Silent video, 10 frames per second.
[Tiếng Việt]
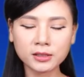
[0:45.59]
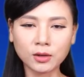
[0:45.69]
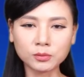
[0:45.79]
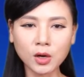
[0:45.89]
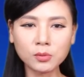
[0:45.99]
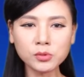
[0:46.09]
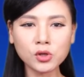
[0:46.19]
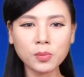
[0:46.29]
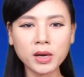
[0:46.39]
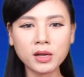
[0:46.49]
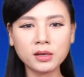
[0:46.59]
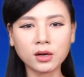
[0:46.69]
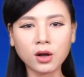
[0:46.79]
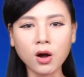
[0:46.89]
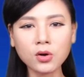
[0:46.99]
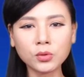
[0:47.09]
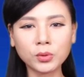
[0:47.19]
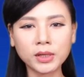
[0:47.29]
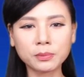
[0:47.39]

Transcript: Tổng thống Joe Biden đã có cuộc gặp